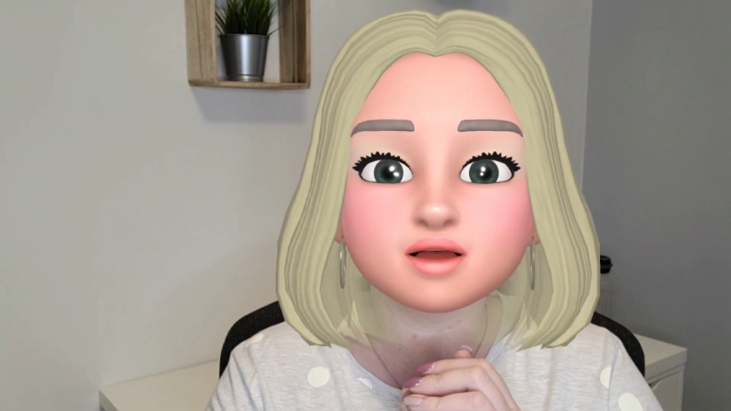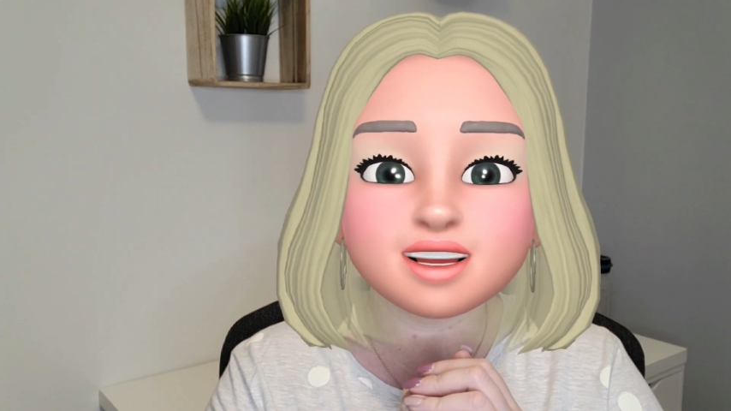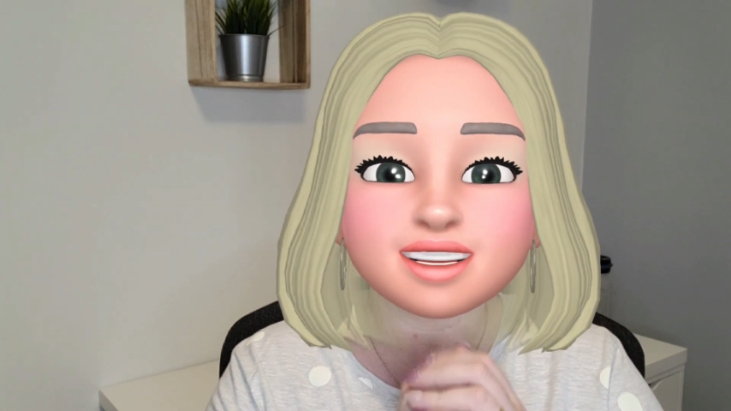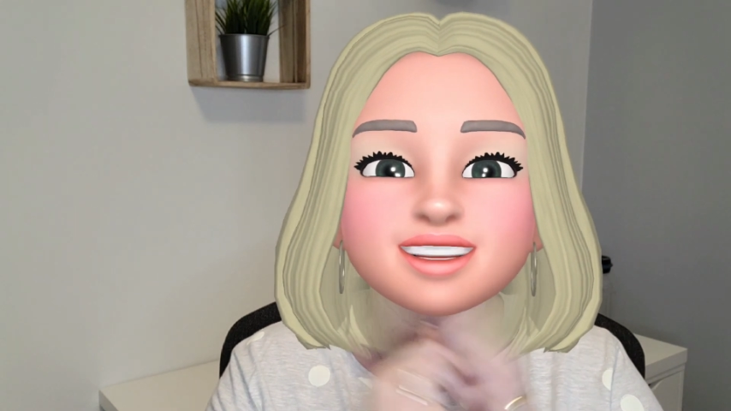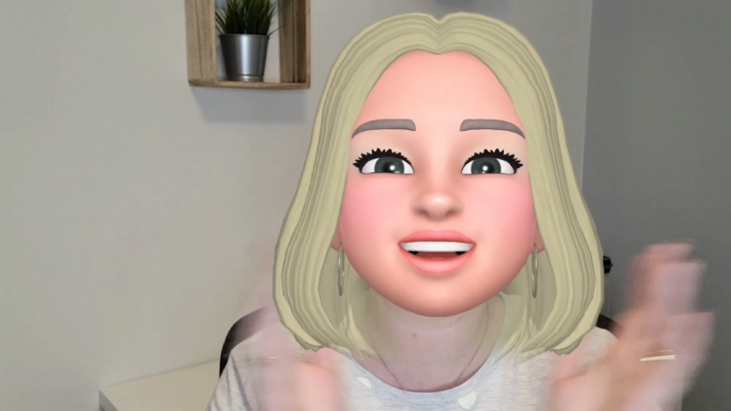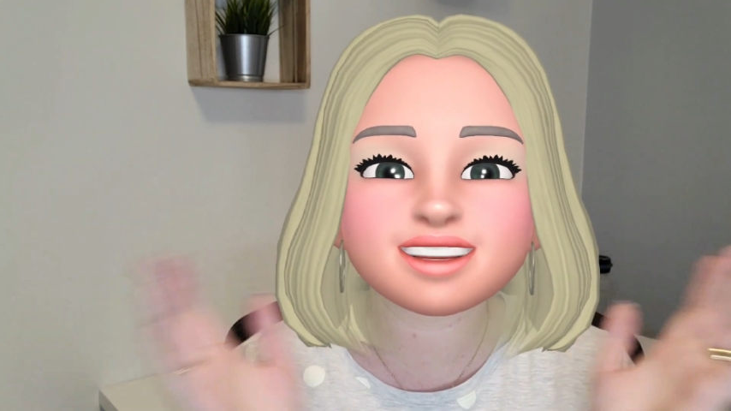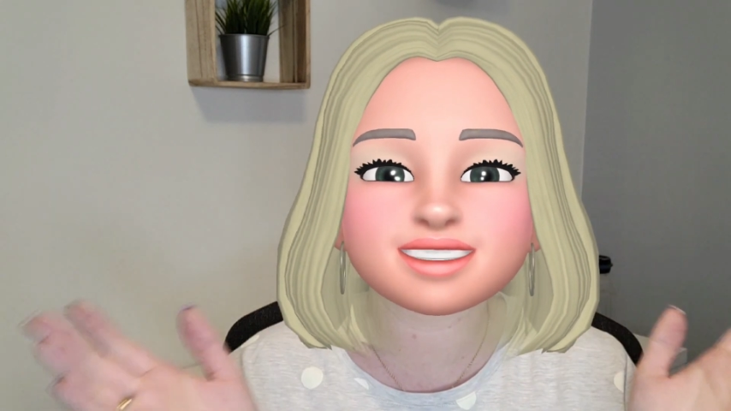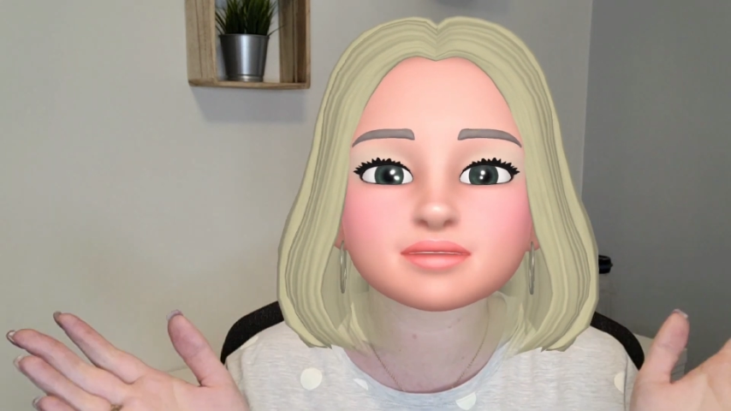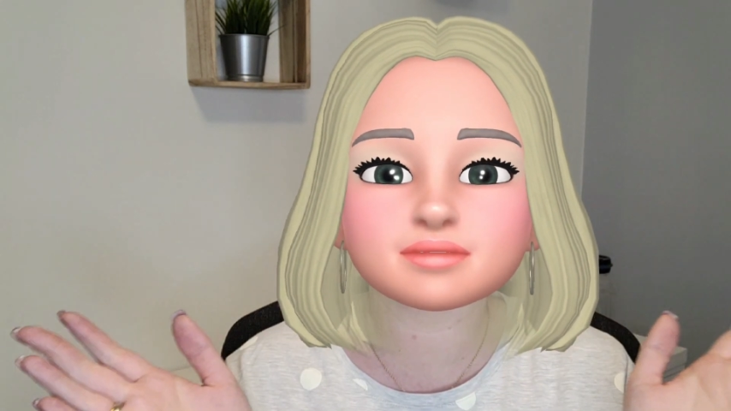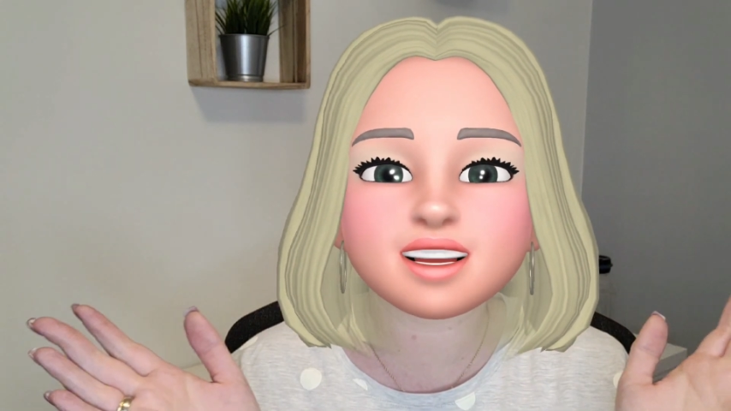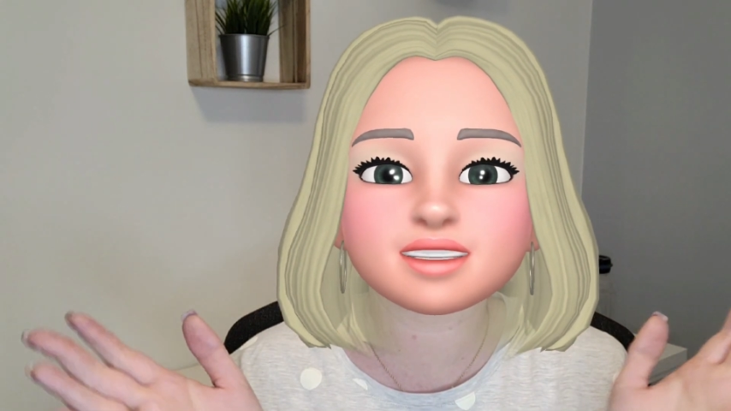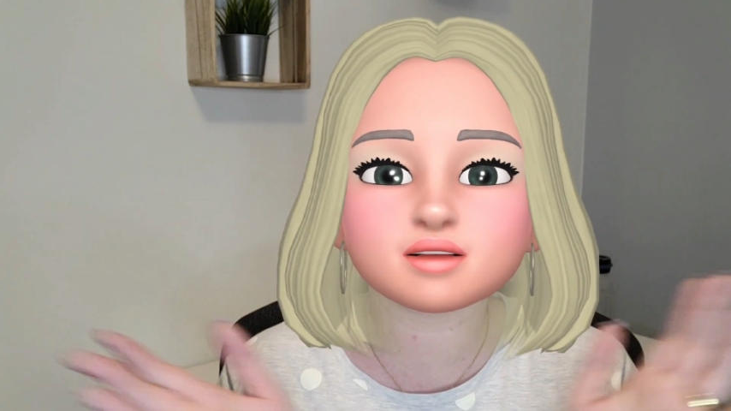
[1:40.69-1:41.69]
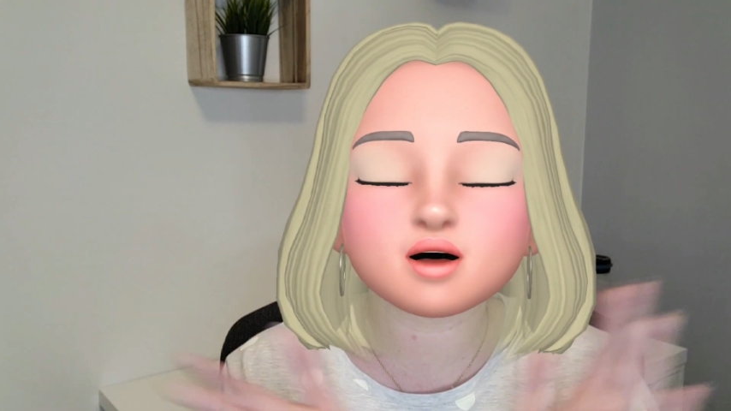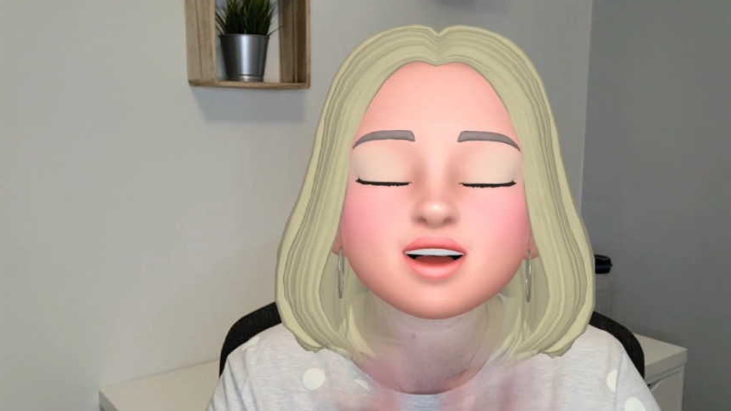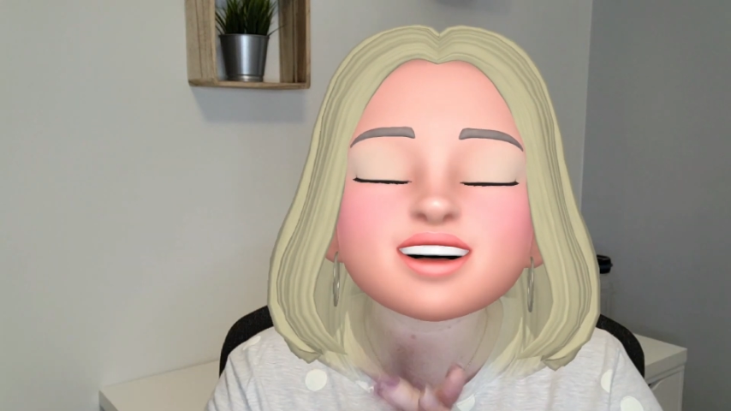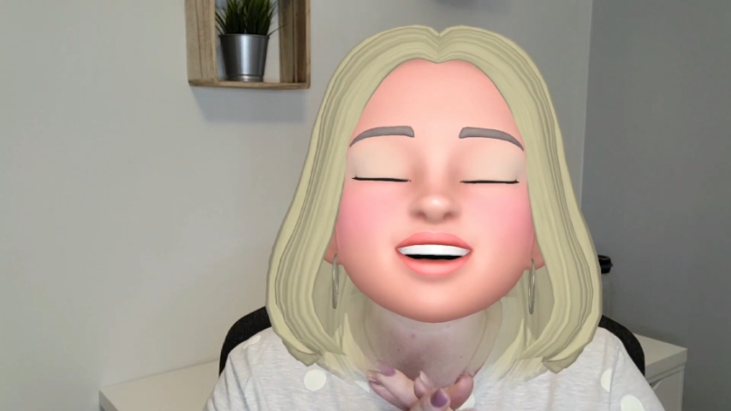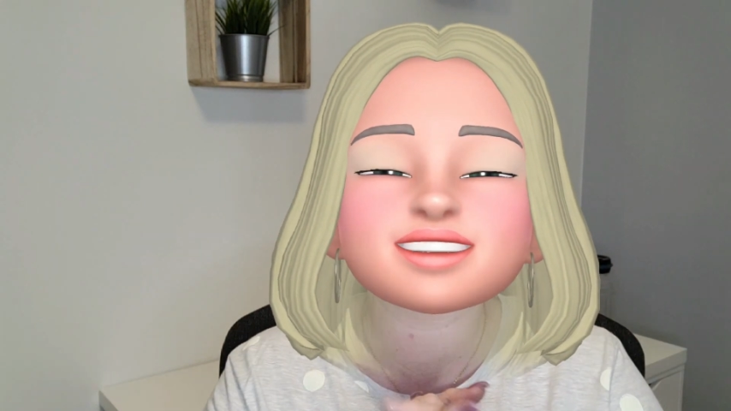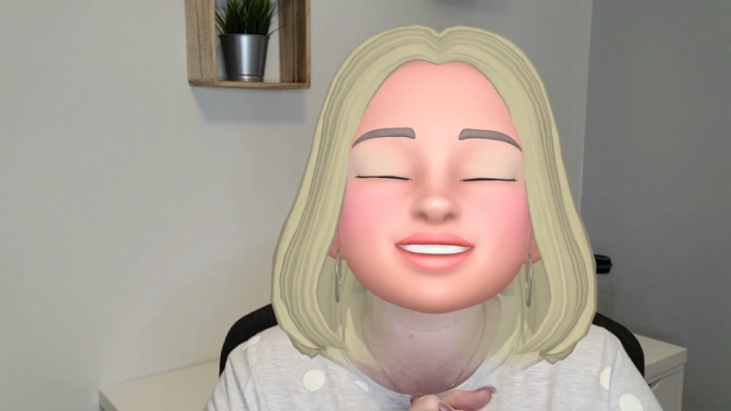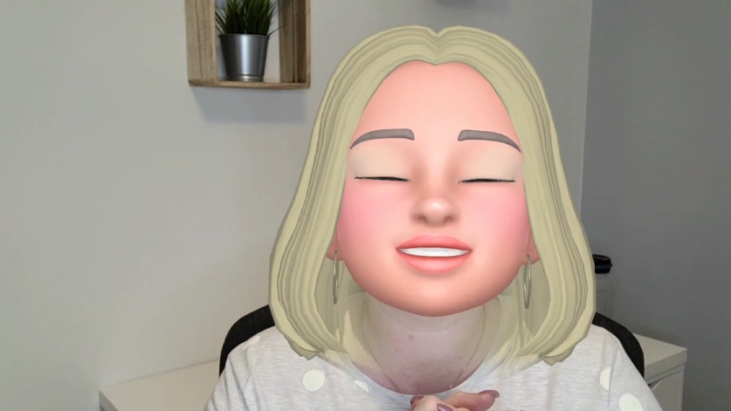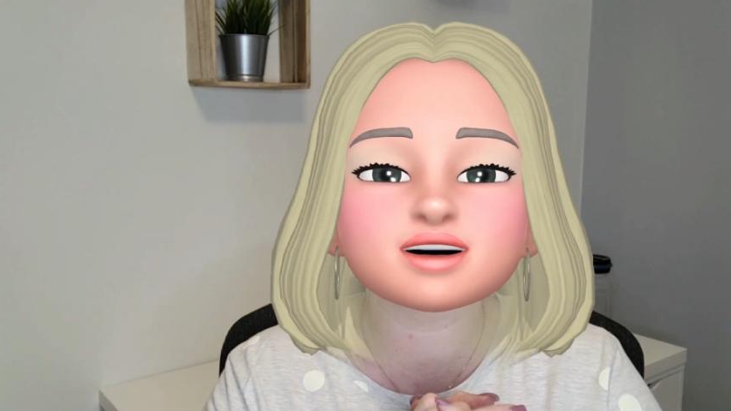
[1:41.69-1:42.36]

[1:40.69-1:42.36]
oui, il restait bien trois cases